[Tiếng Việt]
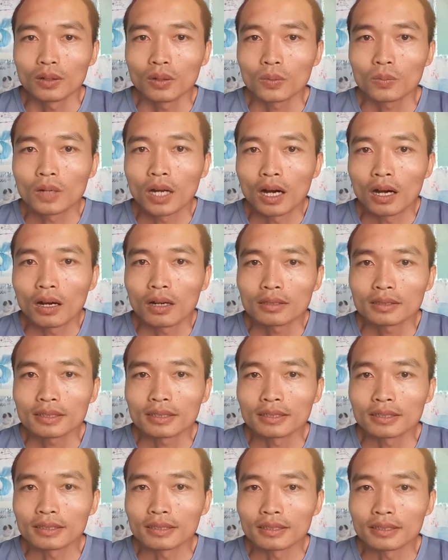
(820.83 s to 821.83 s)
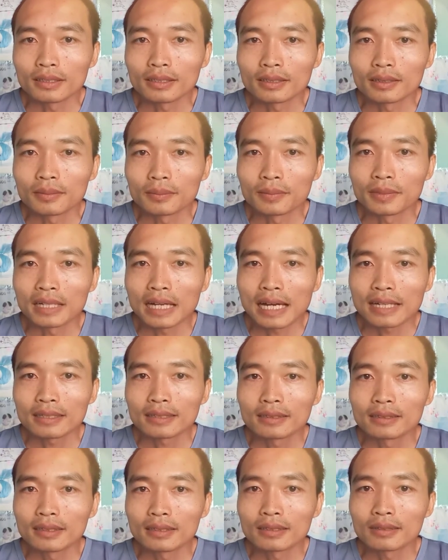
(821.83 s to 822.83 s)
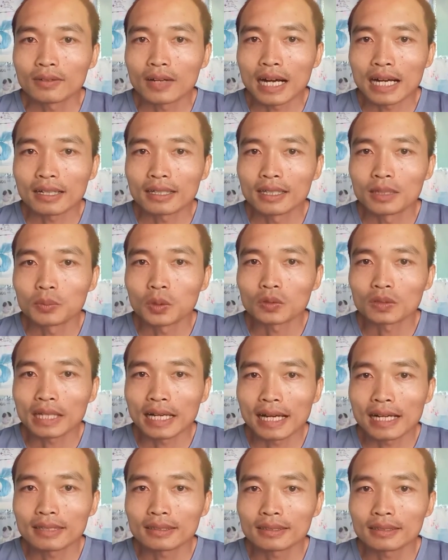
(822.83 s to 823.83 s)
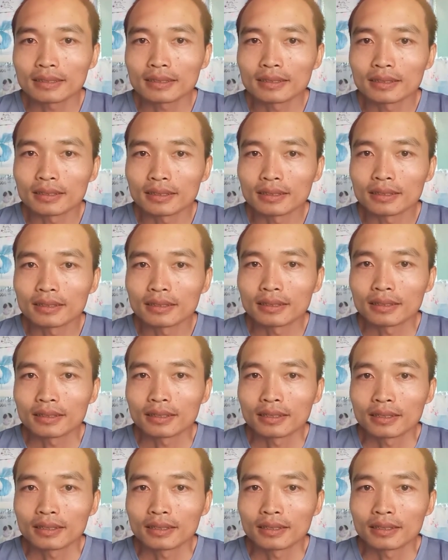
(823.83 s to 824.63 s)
Lúc đó thì mình ăn được khoảng hơn một tháng thì